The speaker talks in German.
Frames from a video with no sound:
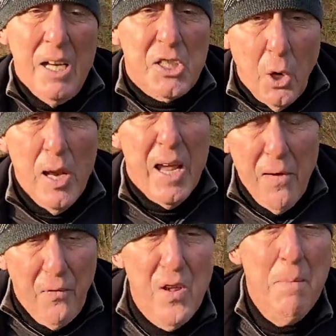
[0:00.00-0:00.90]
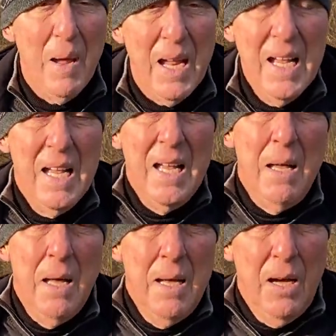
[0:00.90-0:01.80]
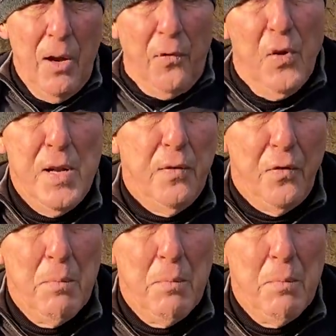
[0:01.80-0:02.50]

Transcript: Solche Filme erfüllen für